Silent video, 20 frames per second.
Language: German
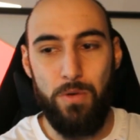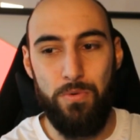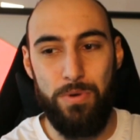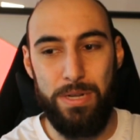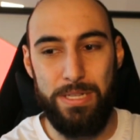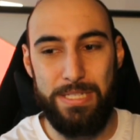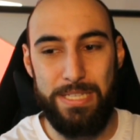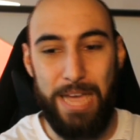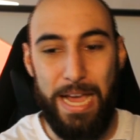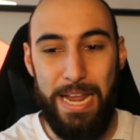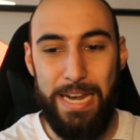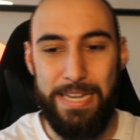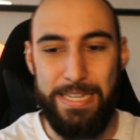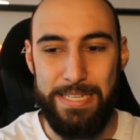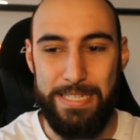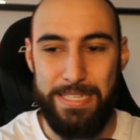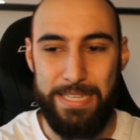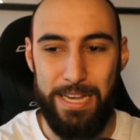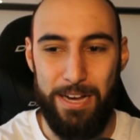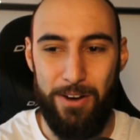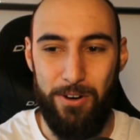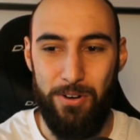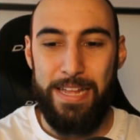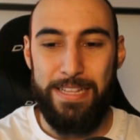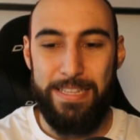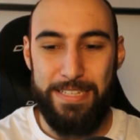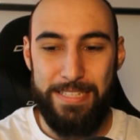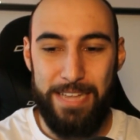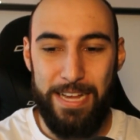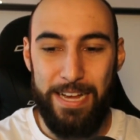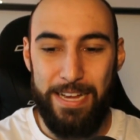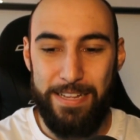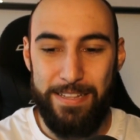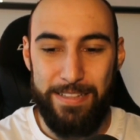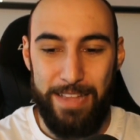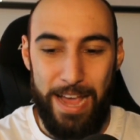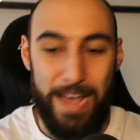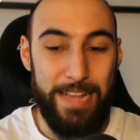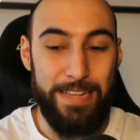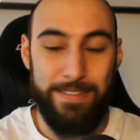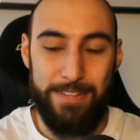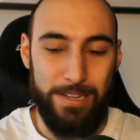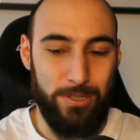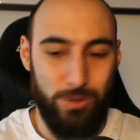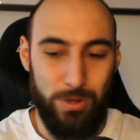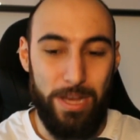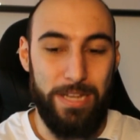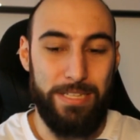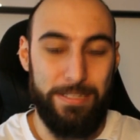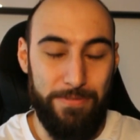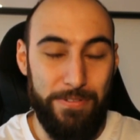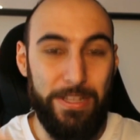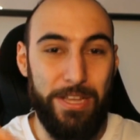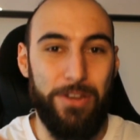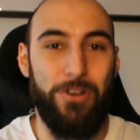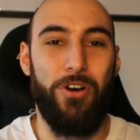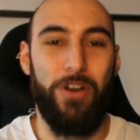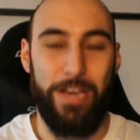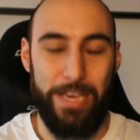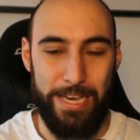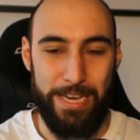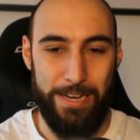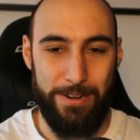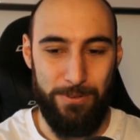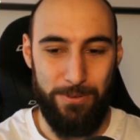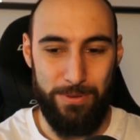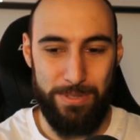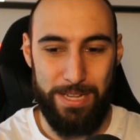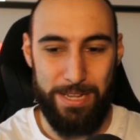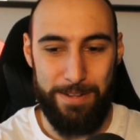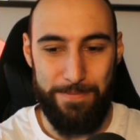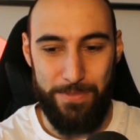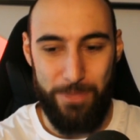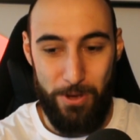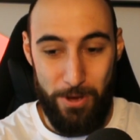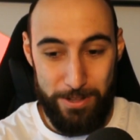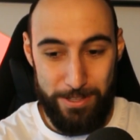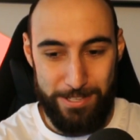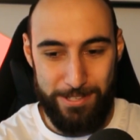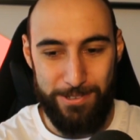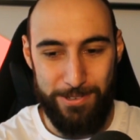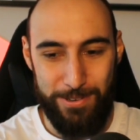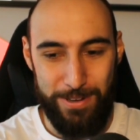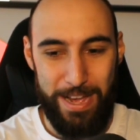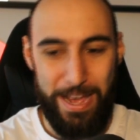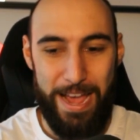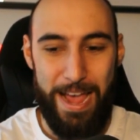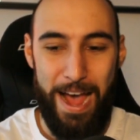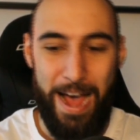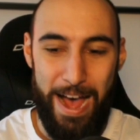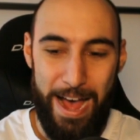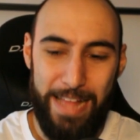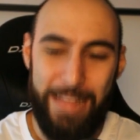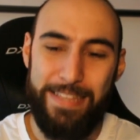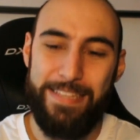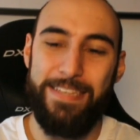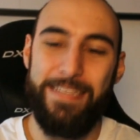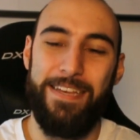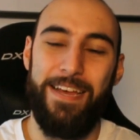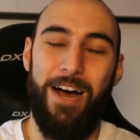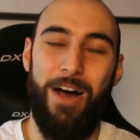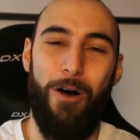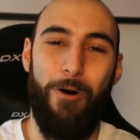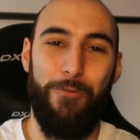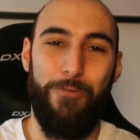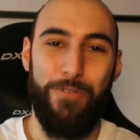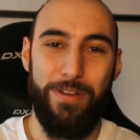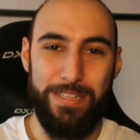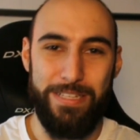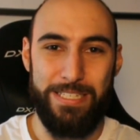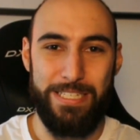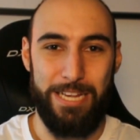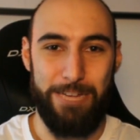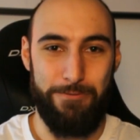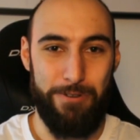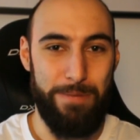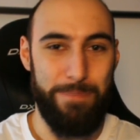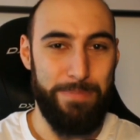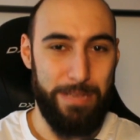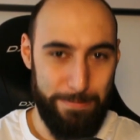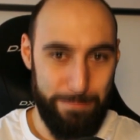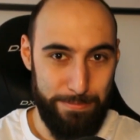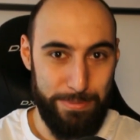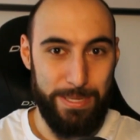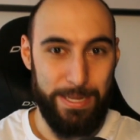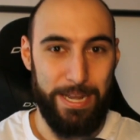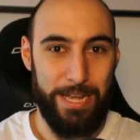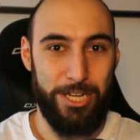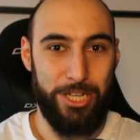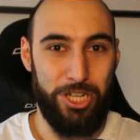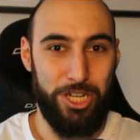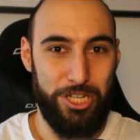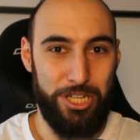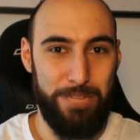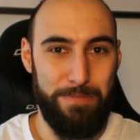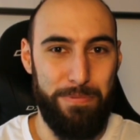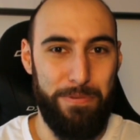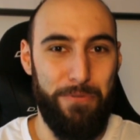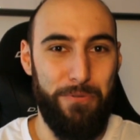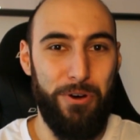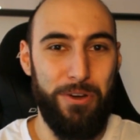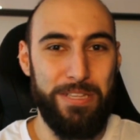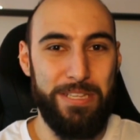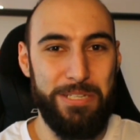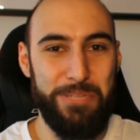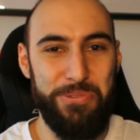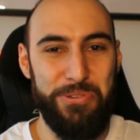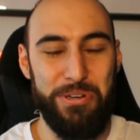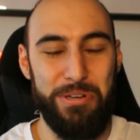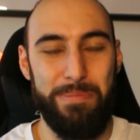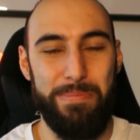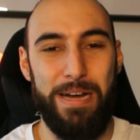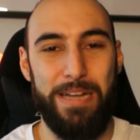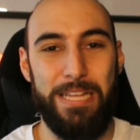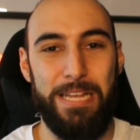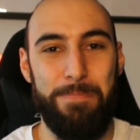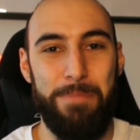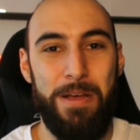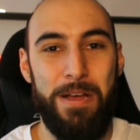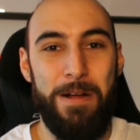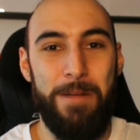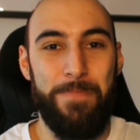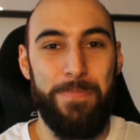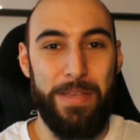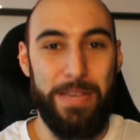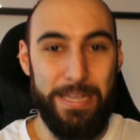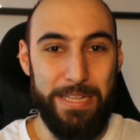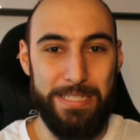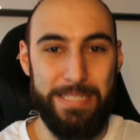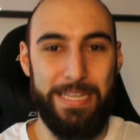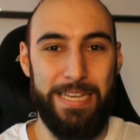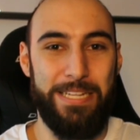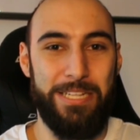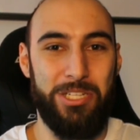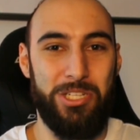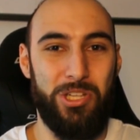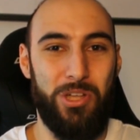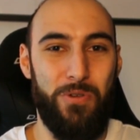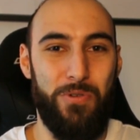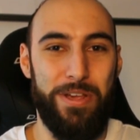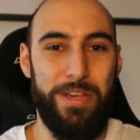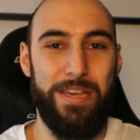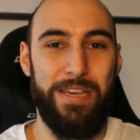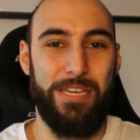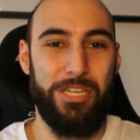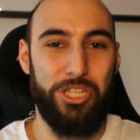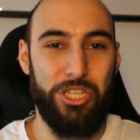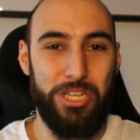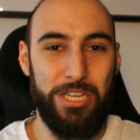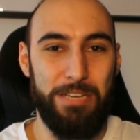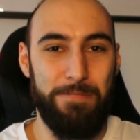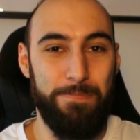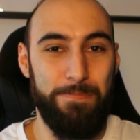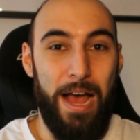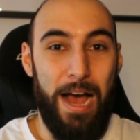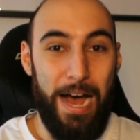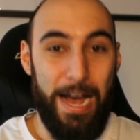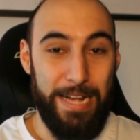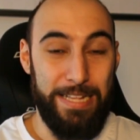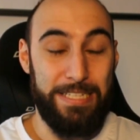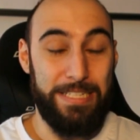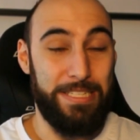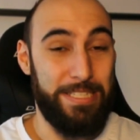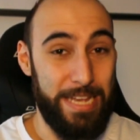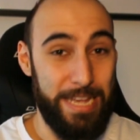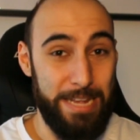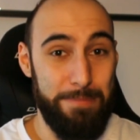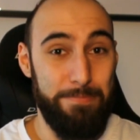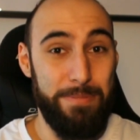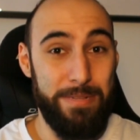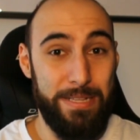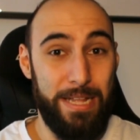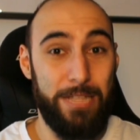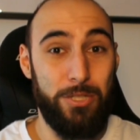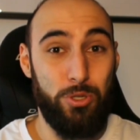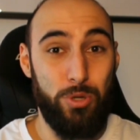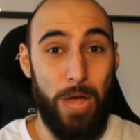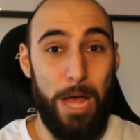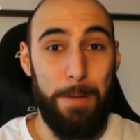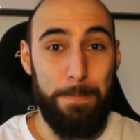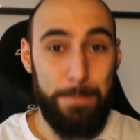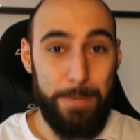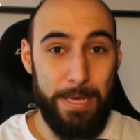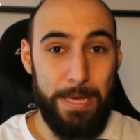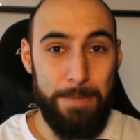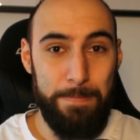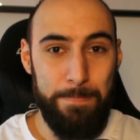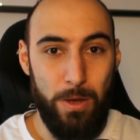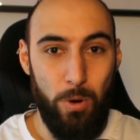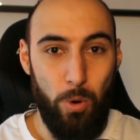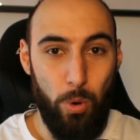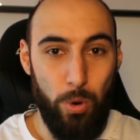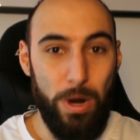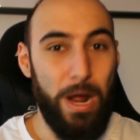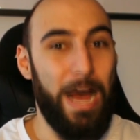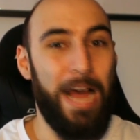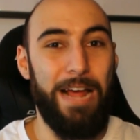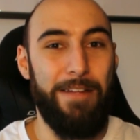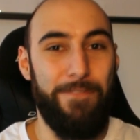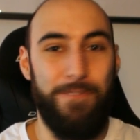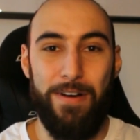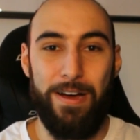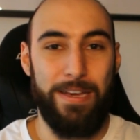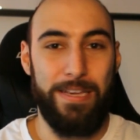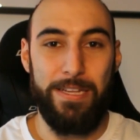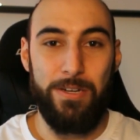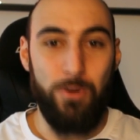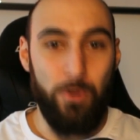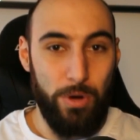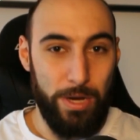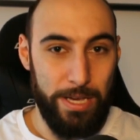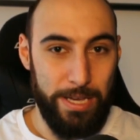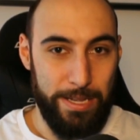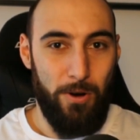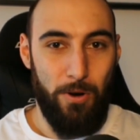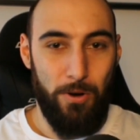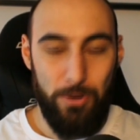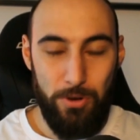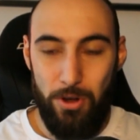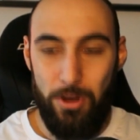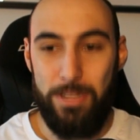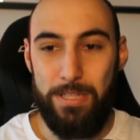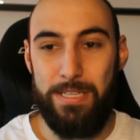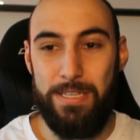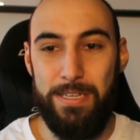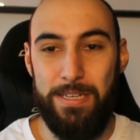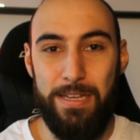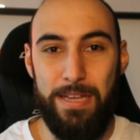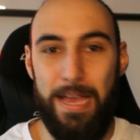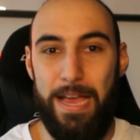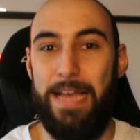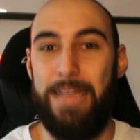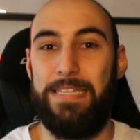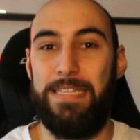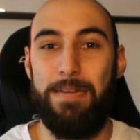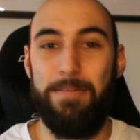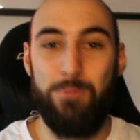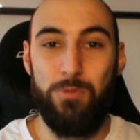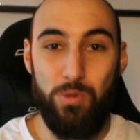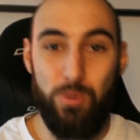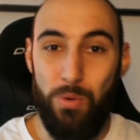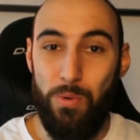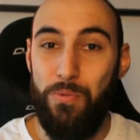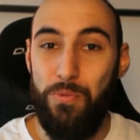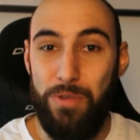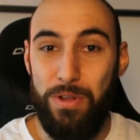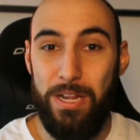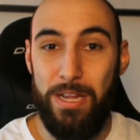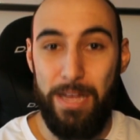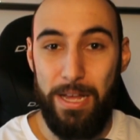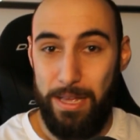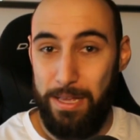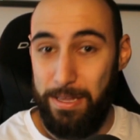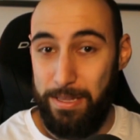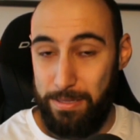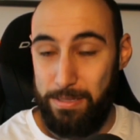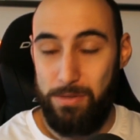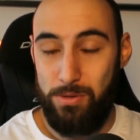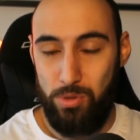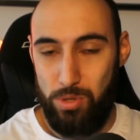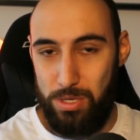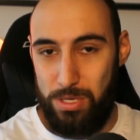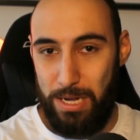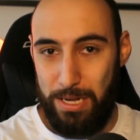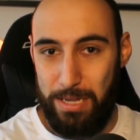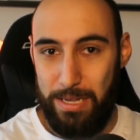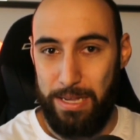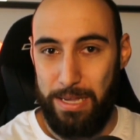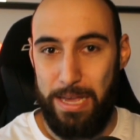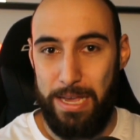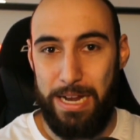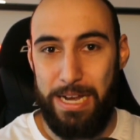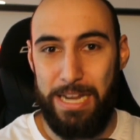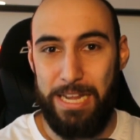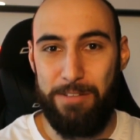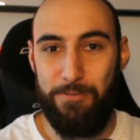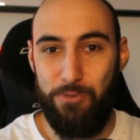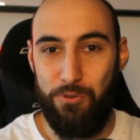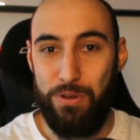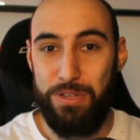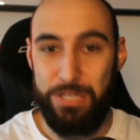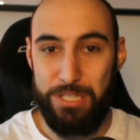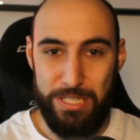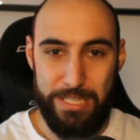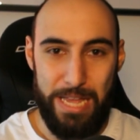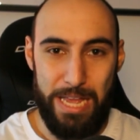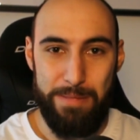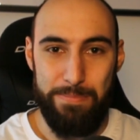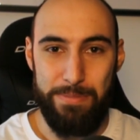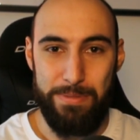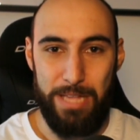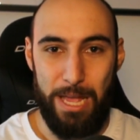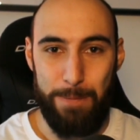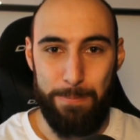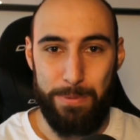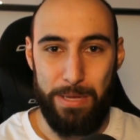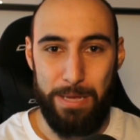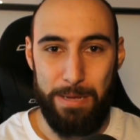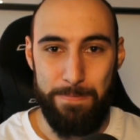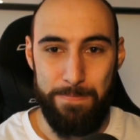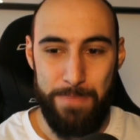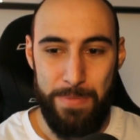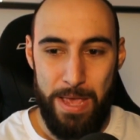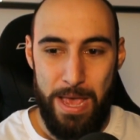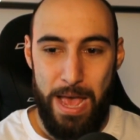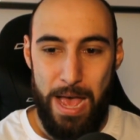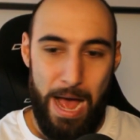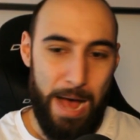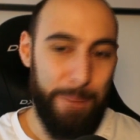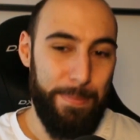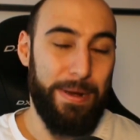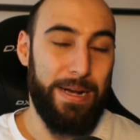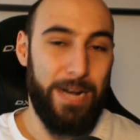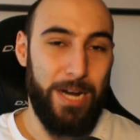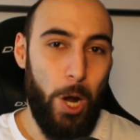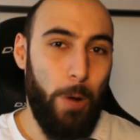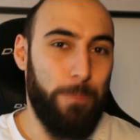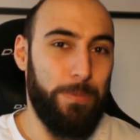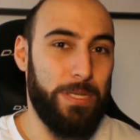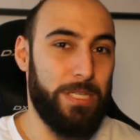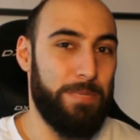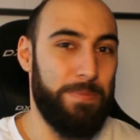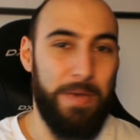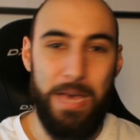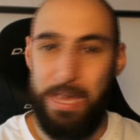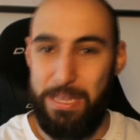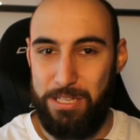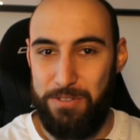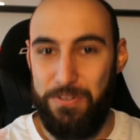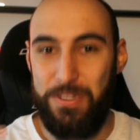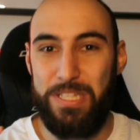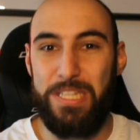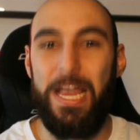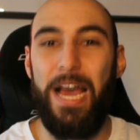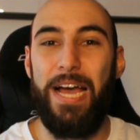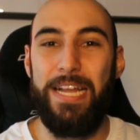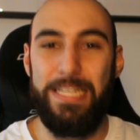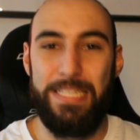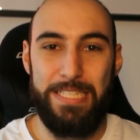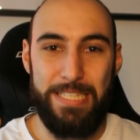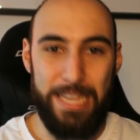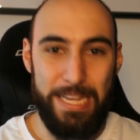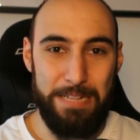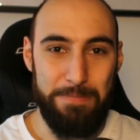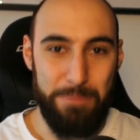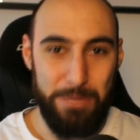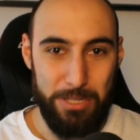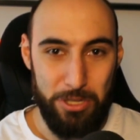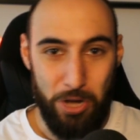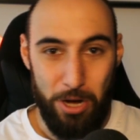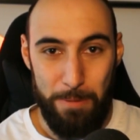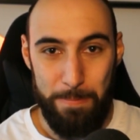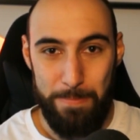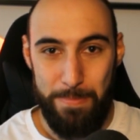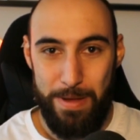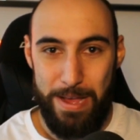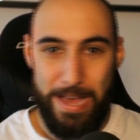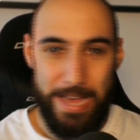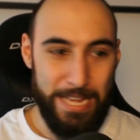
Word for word: Und das Geile ist ja auch, dieser, äh, also, es wird ja noch ehrenloser. Hört zu, er hat auf Instagram, ich habe ein bisschen recherchiert, bevor ich dieses Video gemacht habe, in seine Story geschrieben, ein Statement dazu abgeben oder einfach ignorieren. Und Leute, es haben so viele äh, sozusagen geklickt für Statement abgeben, aber glaubt es mir, es wird kein Statement kommen.